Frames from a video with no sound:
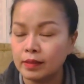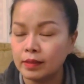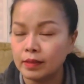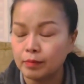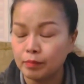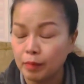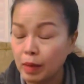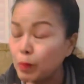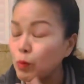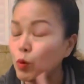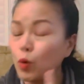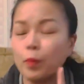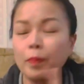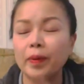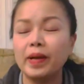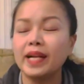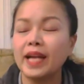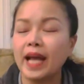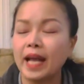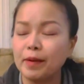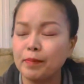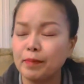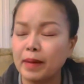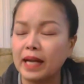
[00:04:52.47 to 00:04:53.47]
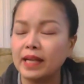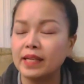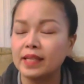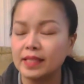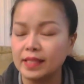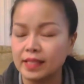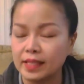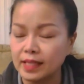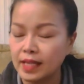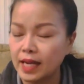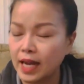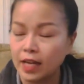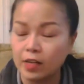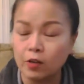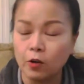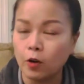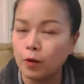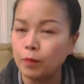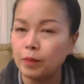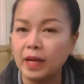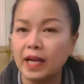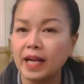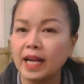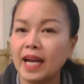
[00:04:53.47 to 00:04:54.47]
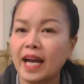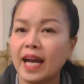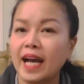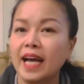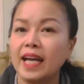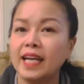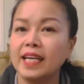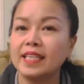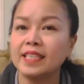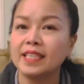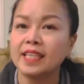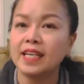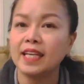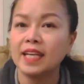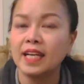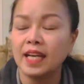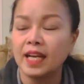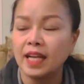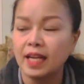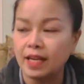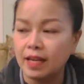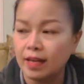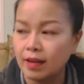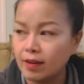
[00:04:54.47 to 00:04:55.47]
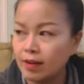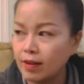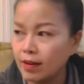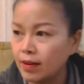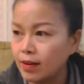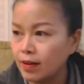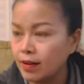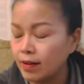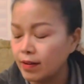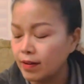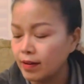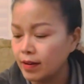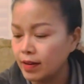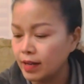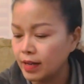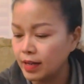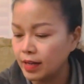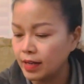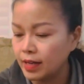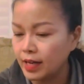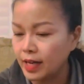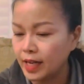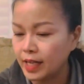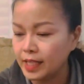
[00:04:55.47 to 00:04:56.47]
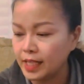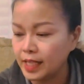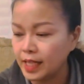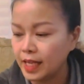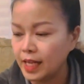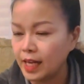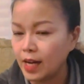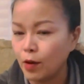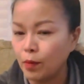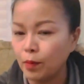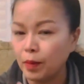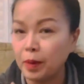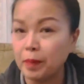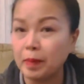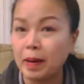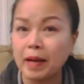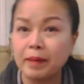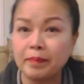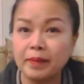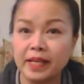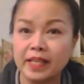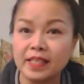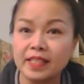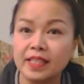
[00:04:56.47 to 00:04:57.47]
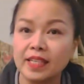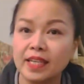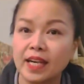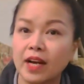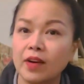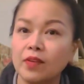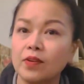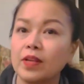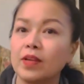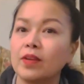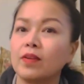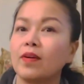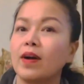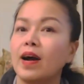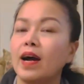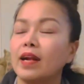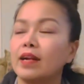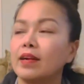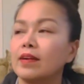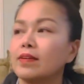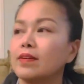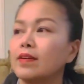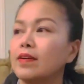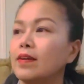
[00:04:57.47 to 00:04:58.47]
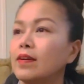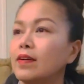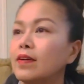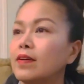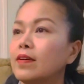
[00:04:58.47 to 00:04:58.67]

ไม่มุ้งไปไหนหมายถึงการออกกำลังกายแล้วก็อันนี้เราไม่พลาดพิงหนึ่งเขาดีกว่า แล้วก็